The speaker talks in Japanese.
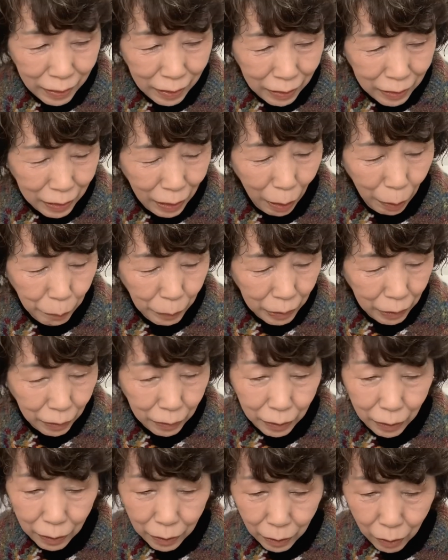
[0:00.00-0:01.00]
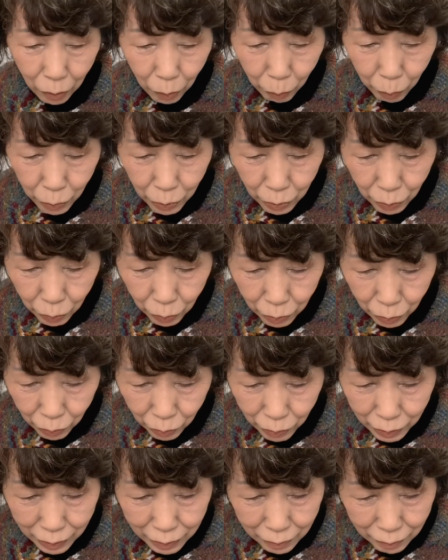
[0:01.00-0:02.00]
いや見ててね面白
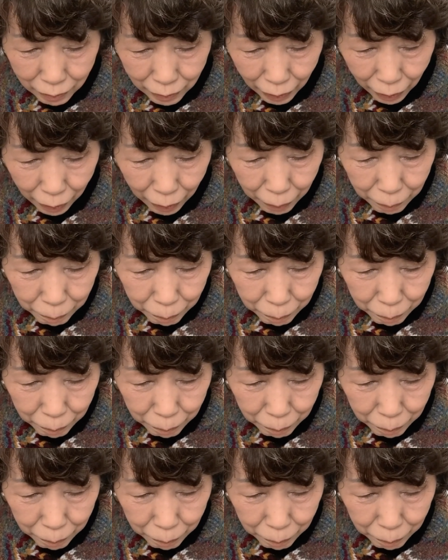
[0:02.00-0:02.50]
そうですね。